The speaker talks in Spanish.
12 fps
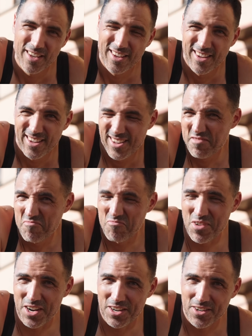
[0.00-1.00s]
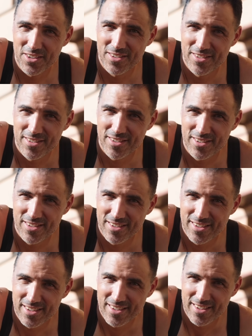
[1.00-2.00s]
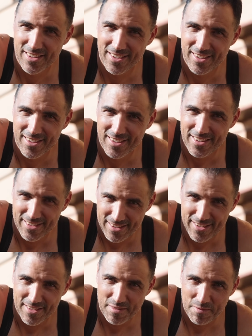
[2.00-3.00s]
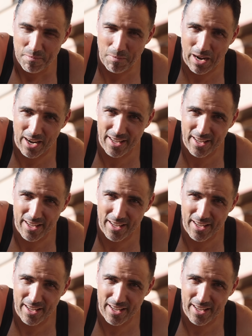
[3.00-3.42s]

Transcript: pues me puedes hacer una review long term, a más largo recorrido